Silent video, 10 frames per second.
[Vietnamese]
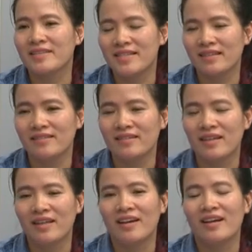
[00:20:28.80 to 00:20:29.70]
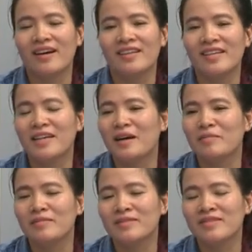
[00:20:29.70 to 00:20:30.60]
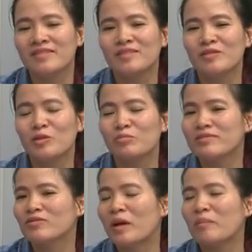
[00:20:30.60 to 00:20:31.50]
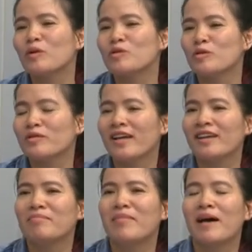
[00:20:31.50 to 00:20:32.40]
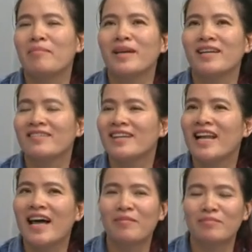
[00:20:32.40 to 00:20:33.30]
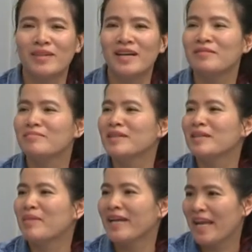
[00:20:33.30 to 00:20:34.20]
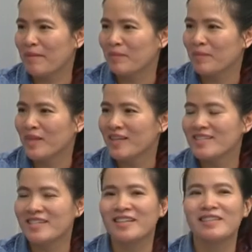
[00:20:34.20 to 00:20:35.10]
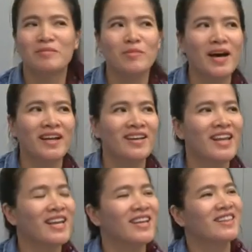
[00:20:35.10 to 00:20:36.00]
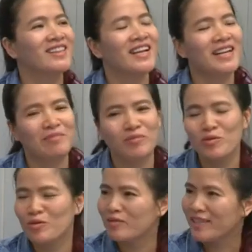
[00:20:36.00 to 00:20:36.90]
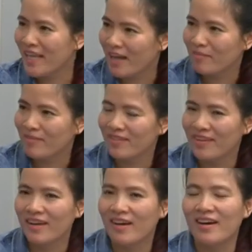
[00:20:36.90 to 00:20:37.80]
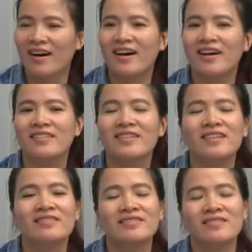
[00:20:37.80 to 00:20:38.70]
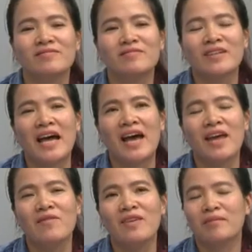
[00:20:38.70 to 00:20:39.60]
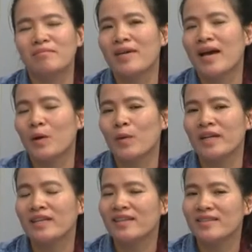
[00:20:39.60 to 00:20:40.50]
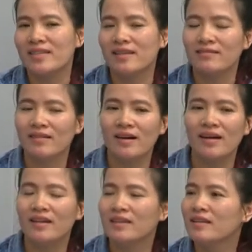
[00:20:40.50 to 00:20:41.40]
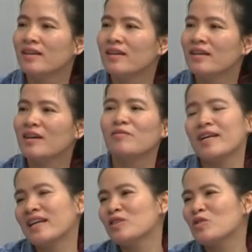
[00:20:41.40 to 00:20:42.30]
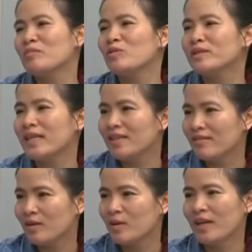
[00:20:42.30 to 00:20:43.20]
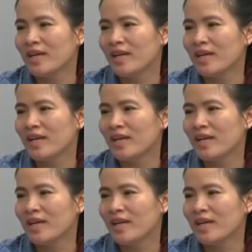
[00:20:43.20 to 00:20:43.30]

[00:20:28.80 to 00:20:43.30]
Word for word: chính uh, tích góp uh, dùng toàn bộ số tiền mà mình đi làm hơn mười mấy năm cho các tập đoàn để thành lập Coco Việt Nam à, nhưng cái việc mà quản lý tài chính nó hơi không phải là chuyên môn chính của tôi